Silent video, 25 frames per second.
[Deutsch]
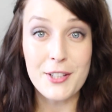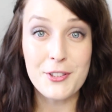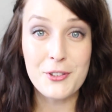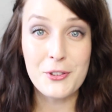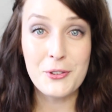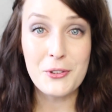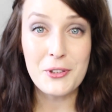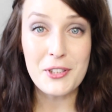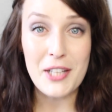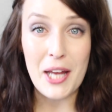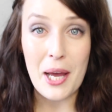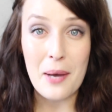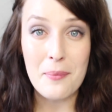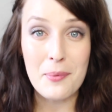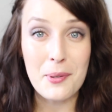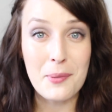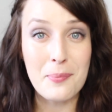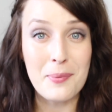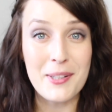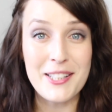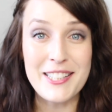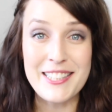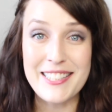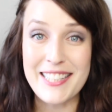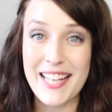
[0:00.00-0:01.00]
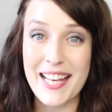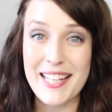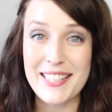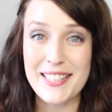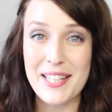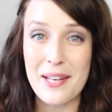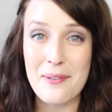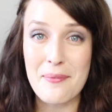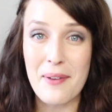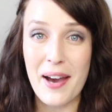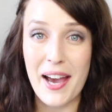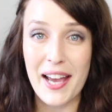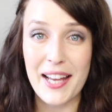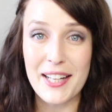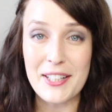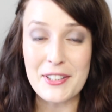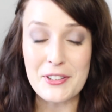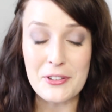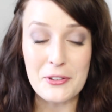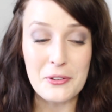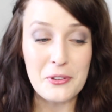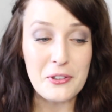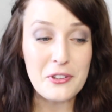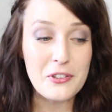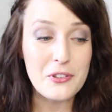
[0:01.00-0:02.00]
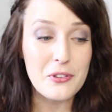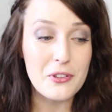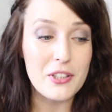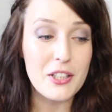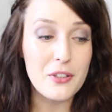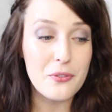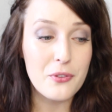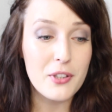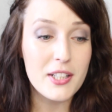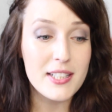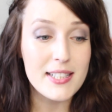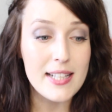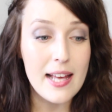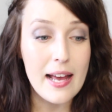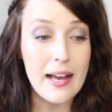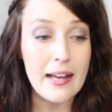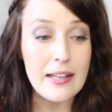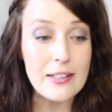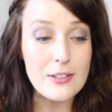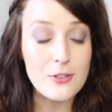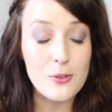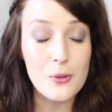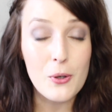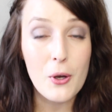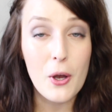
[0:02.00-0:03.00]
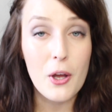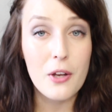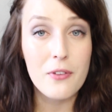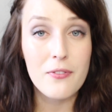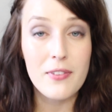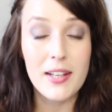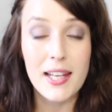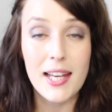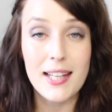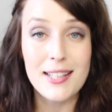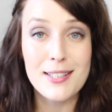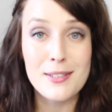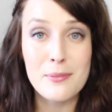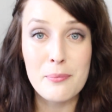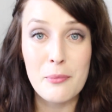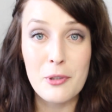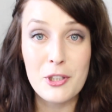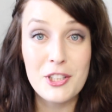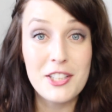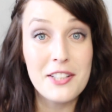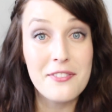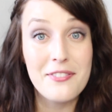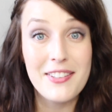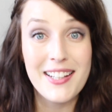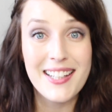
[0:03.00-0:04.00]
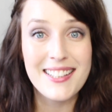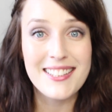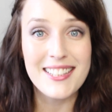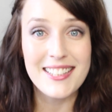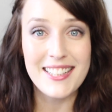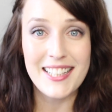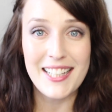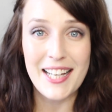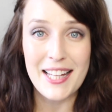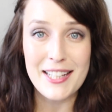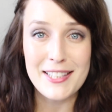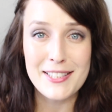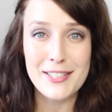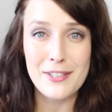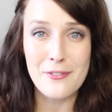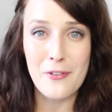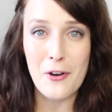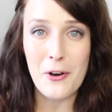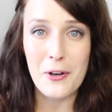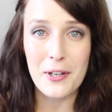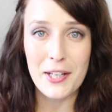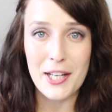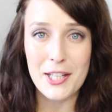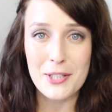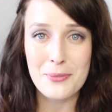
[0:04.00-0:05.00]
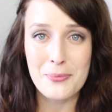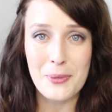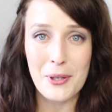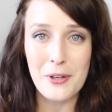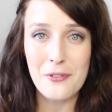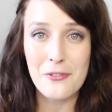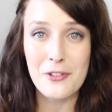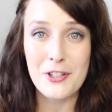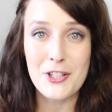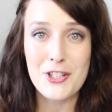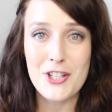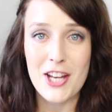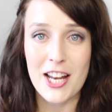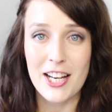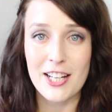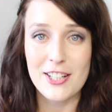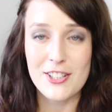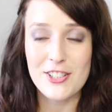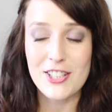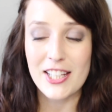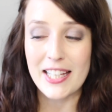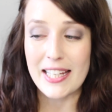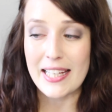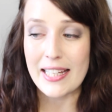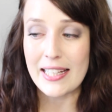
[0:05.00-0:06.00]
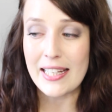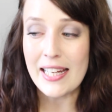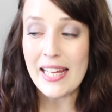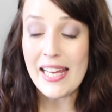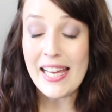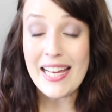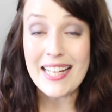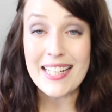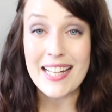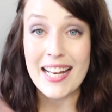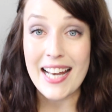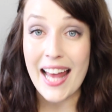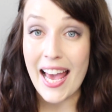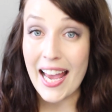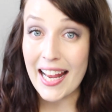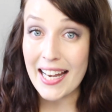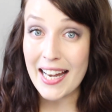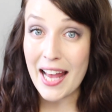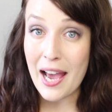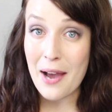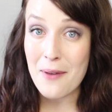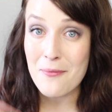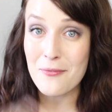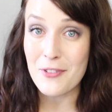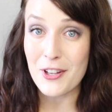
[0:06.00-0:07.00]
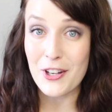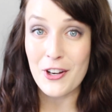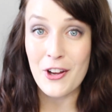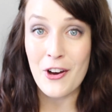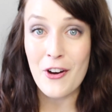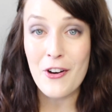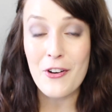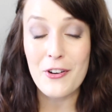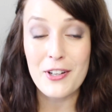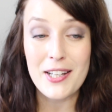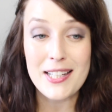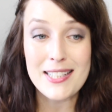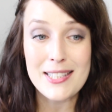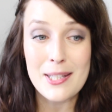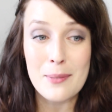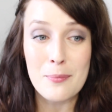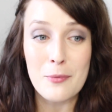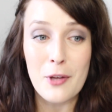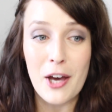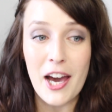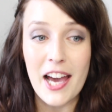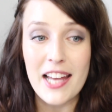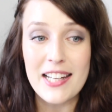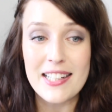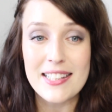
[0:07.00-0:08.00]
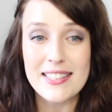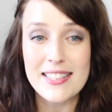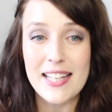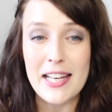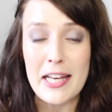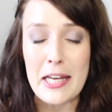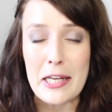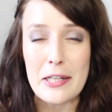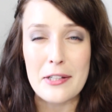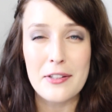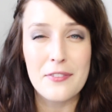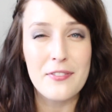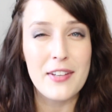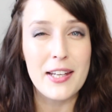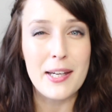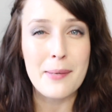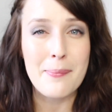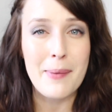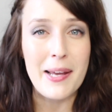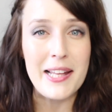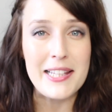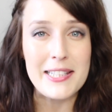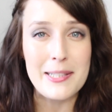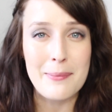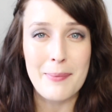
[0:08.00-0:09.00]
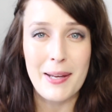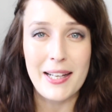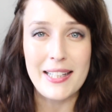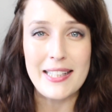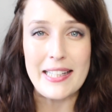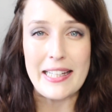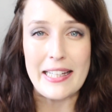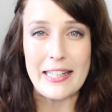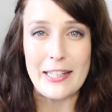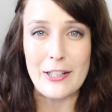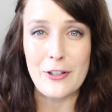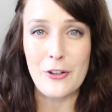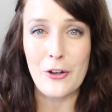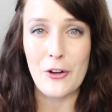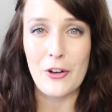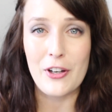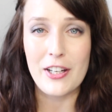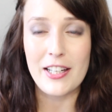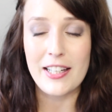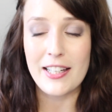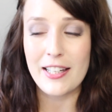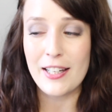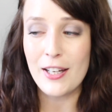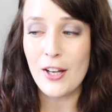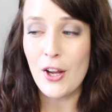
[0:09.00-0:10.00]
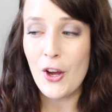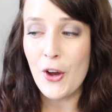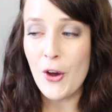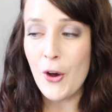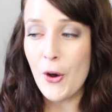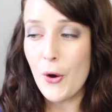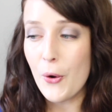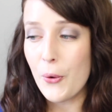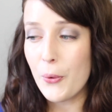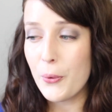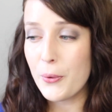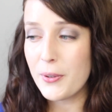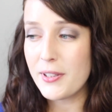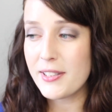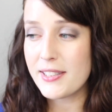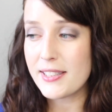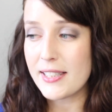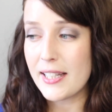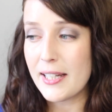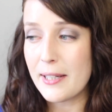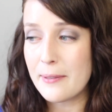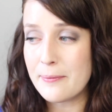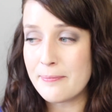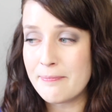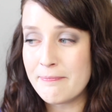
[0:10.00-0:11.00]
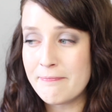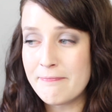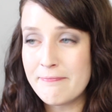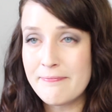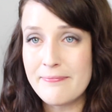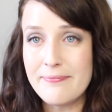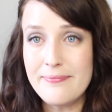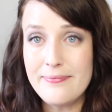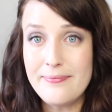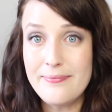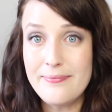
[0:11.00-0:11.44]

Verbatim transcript: Also Hut ab, ich bin sehr, sehr beeindruckt und ich würde sagen, so können wir jetzt motiviert in die letzte Woche der Springfield Challenge gehen, denn eine haben wir noch und es gibt noch eine Sache, die wir gemeinsam angehen könnten und ähm,